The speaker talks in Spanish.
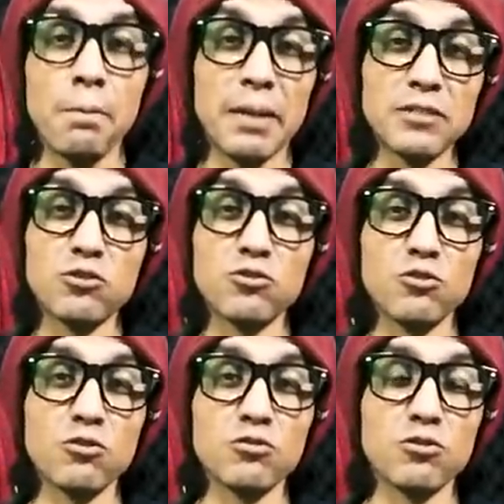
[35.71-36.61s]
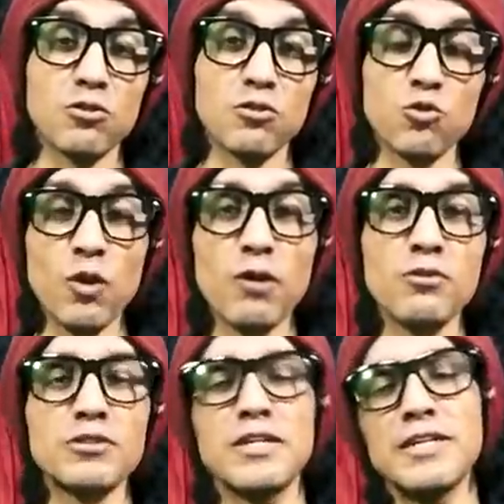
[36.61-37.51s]
Para eso son los,
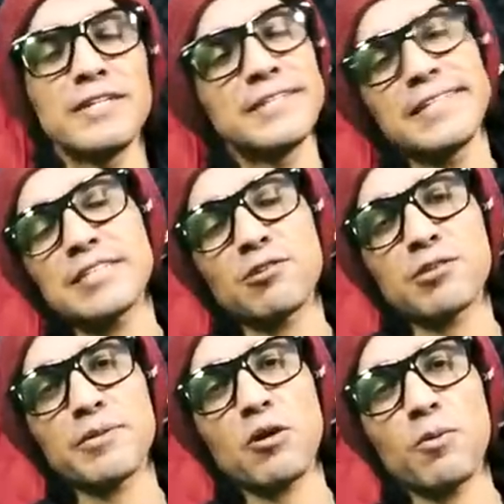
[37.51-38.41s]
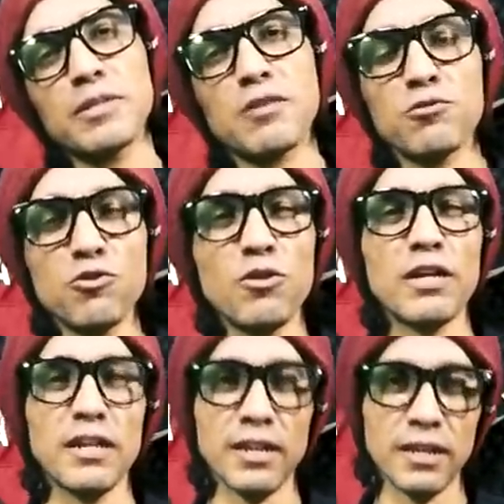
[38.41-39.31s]
juegos, y ya se los había comentado yo el,